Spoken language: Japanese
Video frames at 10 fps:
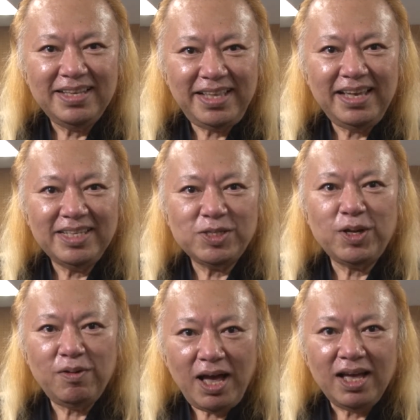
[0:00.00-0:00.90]
ね、そ
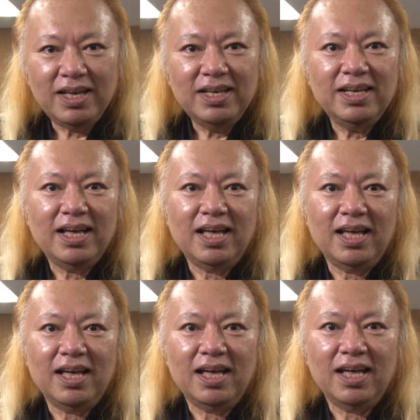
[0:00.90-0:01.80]
れは
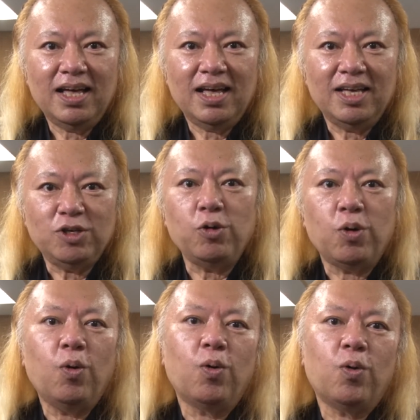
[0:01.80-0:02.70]
あ良い
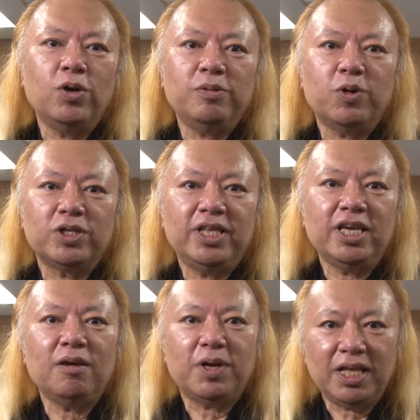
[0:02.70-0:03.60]
方向に持って
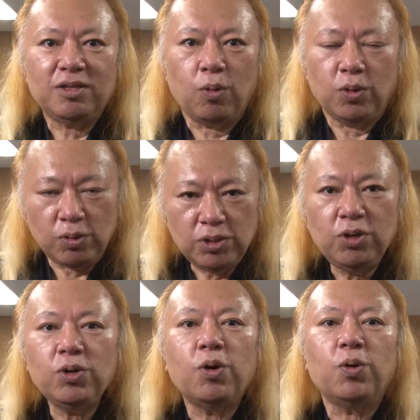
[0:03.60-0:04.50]
いけばねとことん
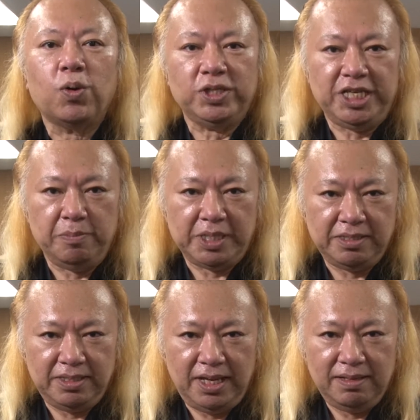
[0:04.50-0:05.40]
良い方向に行きま
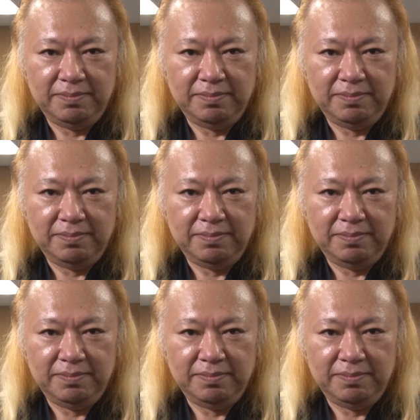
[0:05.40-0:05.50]
すんで